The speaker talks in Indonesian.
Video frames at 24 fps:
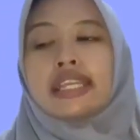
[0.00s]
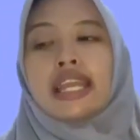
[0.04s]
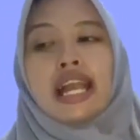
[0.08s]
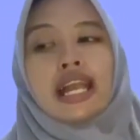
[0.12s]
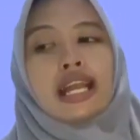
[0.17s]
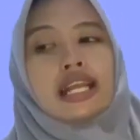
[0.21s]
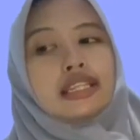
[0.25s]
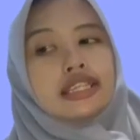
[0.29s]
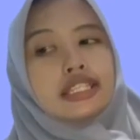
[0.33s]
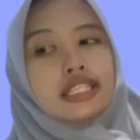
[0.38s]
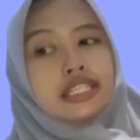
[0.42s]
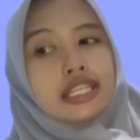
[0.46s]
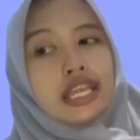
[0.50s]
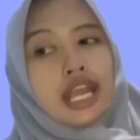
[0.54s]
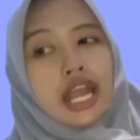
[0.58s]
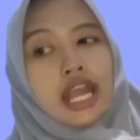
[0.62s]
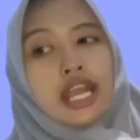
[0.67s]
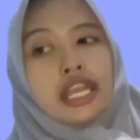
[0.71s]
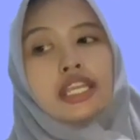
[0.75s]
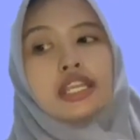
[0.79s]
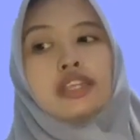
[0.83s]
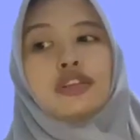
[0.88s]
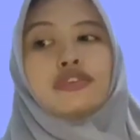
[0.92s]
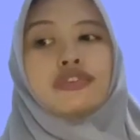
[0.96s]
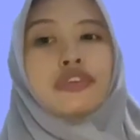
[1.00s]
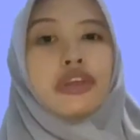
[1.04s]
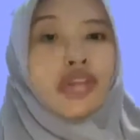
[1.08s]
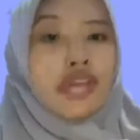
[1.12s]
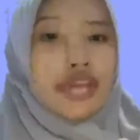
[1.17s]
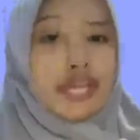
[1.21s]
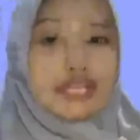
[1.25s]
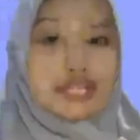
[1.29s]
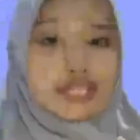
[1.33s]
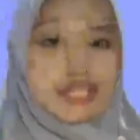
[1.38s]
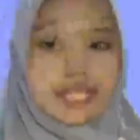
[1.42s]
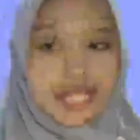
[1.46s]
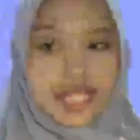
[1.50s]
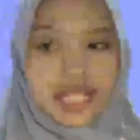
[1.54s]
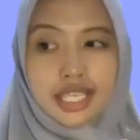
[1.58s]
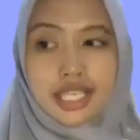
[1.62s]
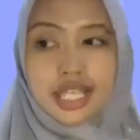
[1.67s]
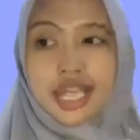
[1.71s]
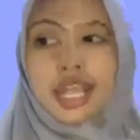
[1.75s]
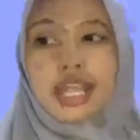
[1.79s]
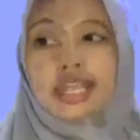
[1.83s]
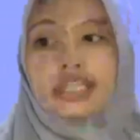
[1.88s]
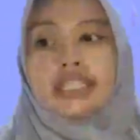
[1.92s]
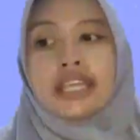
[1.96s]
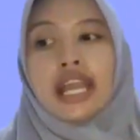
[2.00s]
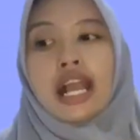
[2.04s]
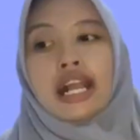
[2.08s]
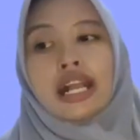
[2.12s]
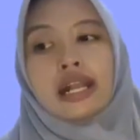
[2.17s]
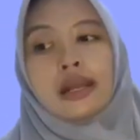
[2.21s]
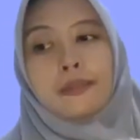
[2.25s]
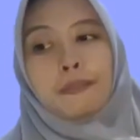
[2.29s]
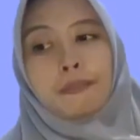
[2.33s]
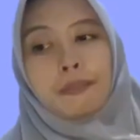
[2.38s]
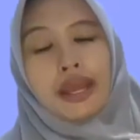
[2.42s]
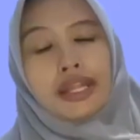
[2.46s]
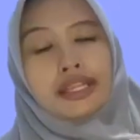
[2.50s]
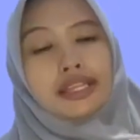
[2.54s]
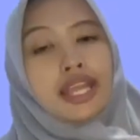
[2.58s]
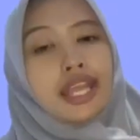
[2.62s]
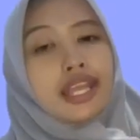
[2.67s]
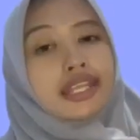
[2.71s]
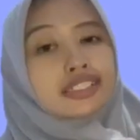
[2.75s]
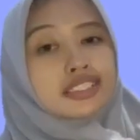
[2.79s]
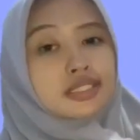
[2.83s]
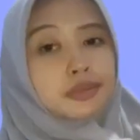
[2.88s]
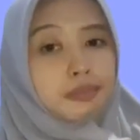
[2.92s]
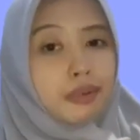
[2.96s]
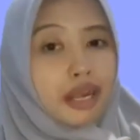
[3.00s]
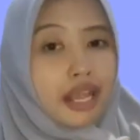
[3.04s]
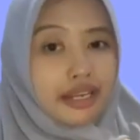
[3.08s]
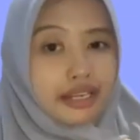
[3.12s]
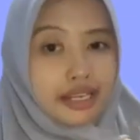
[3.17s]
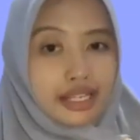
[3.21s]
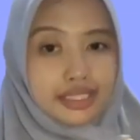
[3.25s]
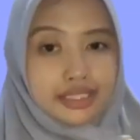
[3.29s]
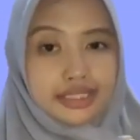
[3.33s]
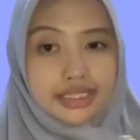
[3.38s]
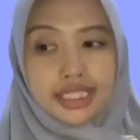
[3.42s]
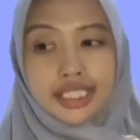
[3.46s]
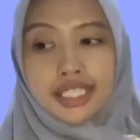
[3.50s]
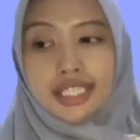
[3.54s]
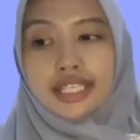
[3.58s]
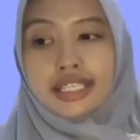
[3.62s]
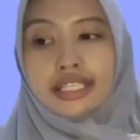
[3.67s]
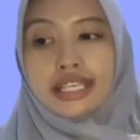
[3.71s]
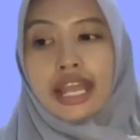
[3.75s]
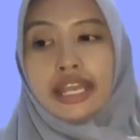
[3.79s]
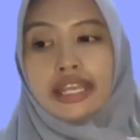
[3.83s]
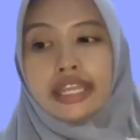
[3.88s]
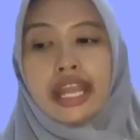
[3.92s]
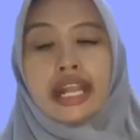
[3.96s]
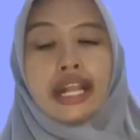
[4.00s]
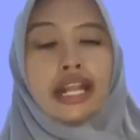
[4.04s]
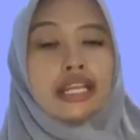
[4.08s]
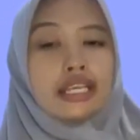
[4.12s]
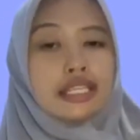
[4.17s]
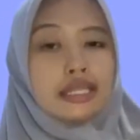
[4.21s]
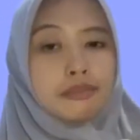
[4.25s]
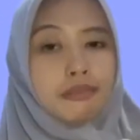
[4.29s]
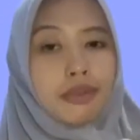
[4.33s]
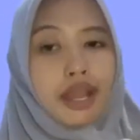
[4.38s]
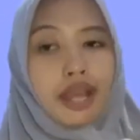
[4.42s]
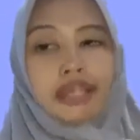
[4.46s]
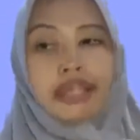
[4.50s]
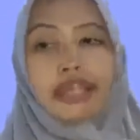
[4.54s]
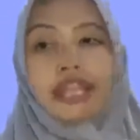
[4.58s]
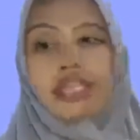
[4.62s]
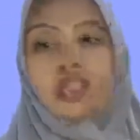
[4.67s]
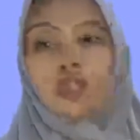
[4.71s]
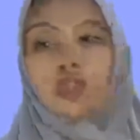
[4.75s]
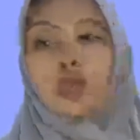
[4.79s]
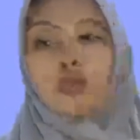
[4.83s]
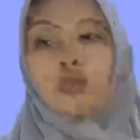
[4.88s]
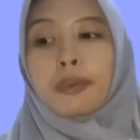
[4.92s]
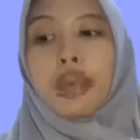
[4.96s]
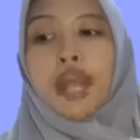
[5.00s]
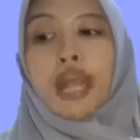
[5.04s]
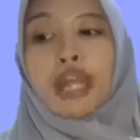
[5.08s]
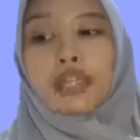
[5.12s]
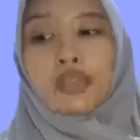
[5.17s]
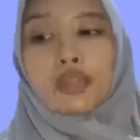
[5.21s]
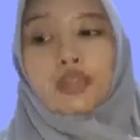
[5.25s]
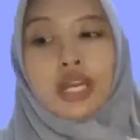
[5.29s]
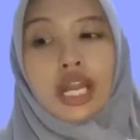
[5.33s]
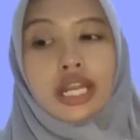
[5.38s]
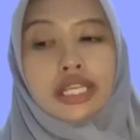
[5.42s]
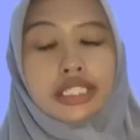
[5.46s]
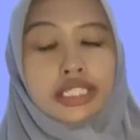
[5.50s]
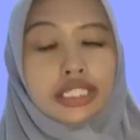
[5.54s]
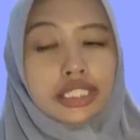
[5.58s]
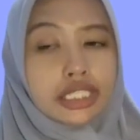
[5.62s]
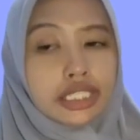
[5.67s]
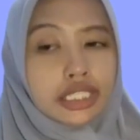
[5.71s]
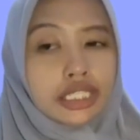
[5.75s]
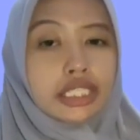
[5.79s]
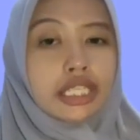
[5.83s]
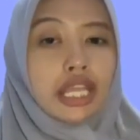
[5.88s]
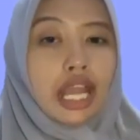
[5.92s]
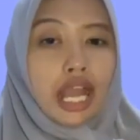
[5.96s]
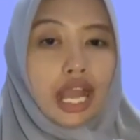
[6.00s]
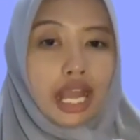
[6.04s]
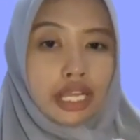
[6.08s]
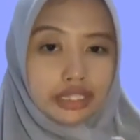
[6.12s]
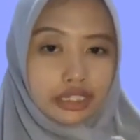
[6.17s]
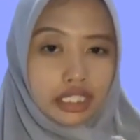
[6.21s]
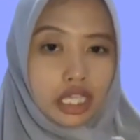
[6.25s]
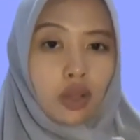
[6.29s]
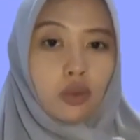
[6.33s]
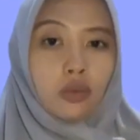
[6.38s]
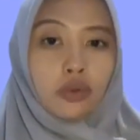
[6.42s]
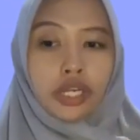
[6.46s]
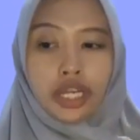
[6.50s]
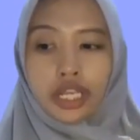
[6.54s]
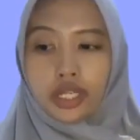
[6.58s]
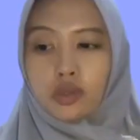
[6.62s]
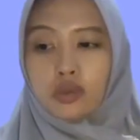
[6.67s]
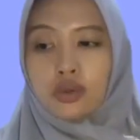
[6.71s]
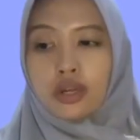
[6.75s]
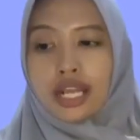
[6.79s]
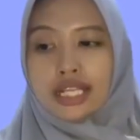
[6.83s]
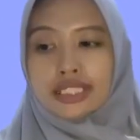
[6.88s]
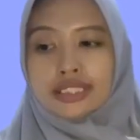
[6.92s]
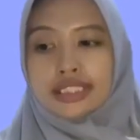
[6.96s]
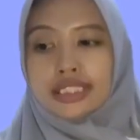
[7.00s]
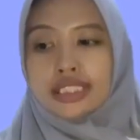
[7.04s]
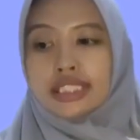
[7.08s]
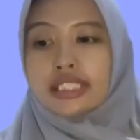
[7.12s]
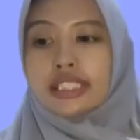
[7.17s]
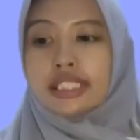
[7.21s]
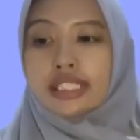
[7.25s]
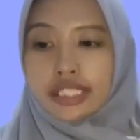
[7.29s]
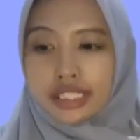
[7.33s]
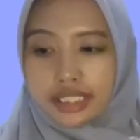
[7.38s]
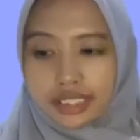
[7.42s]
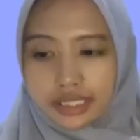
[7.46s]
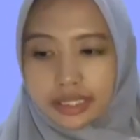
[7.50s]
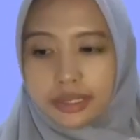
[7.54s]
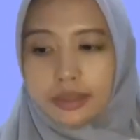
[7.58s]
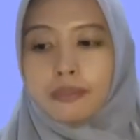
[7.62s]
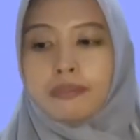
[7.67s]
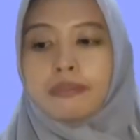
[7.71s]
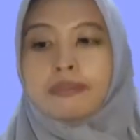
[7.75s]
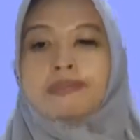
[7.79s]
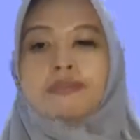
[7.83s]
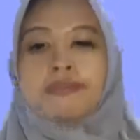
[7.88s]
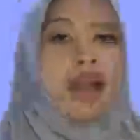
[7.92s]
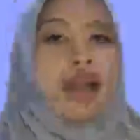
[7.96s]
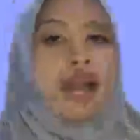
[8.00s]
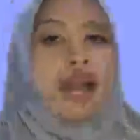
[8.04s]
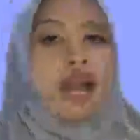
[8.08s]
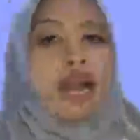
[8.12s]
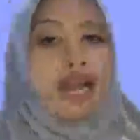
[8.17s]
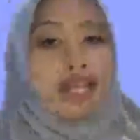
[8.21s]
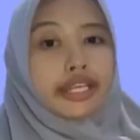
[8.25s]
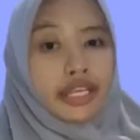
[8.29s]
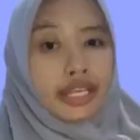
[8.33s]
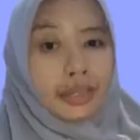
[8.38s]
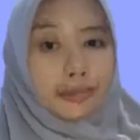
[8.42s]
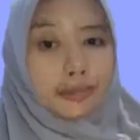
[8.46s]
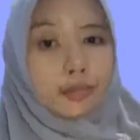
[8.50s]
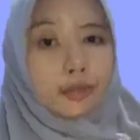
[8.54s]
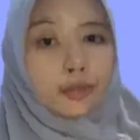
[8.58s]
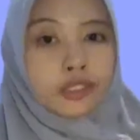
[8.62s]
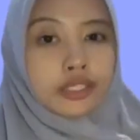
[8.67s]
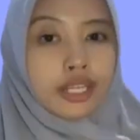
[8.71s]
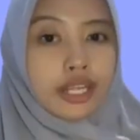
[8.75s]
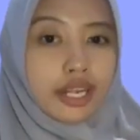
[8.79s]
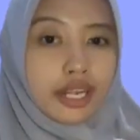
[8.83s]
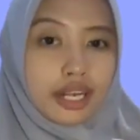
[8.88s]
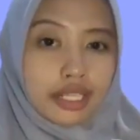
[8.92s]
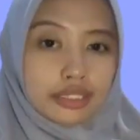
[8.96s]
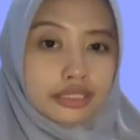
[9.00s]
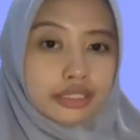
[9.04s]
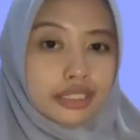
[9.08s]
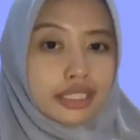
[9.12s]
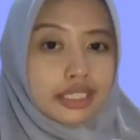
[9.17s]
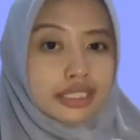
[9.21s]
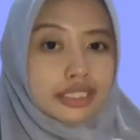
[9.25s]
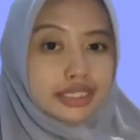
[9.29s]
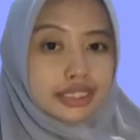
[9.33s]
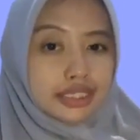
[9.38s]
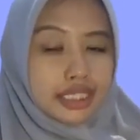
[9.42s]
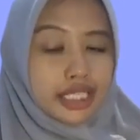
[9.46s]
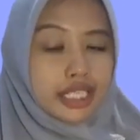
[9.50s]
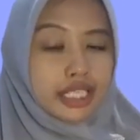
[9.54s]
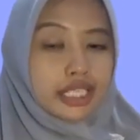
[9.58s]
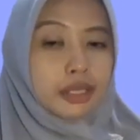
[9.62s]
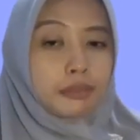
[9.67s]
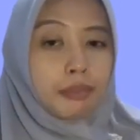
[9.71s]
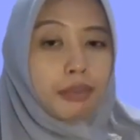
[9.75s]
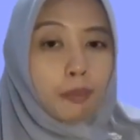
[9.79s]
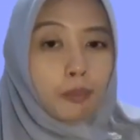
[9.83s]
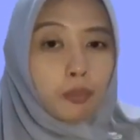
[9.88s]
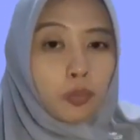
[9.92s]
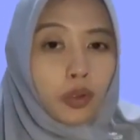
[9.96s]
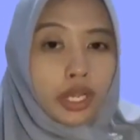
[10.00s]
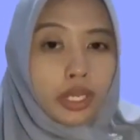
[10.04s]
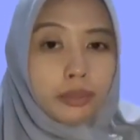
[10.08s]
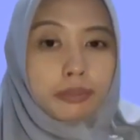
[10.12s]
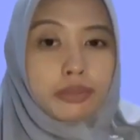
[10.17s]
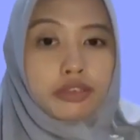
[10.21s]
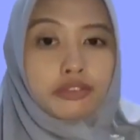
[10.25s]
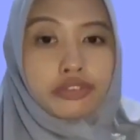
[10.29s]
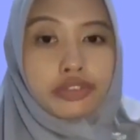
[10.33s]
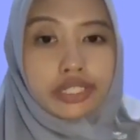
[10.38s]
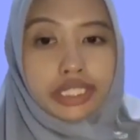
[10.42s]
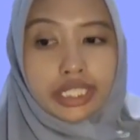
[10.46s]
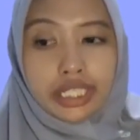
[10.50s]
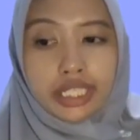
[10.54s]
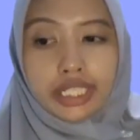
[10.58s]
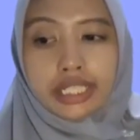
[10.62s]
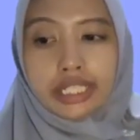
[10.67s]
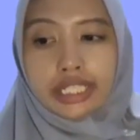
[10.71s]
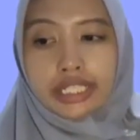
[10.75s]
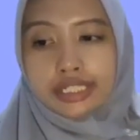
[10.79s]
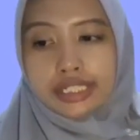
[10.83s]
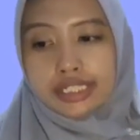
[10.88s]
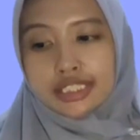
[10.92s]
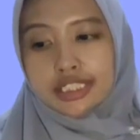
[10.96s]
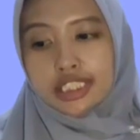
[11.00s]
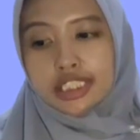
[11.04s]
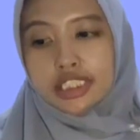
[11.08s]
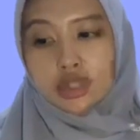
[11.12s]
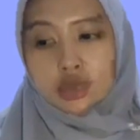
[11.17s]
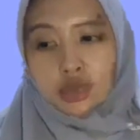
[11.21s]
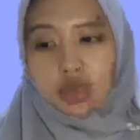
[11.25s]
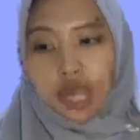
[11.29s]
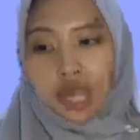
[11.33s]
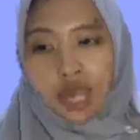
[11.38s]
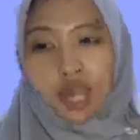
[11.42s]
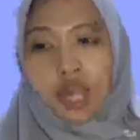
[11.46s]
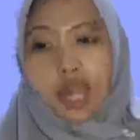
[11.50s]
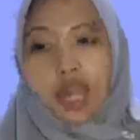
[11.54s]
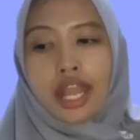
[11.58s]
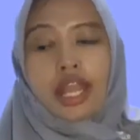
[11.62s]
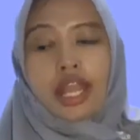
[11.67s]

yang ketiga inferensi, yang keempat eksplanasi, dan yang kelima yaitu pengaturan diri atau regulasi diri. Adapun karakteristik kemampuan berpikir kritis siswa,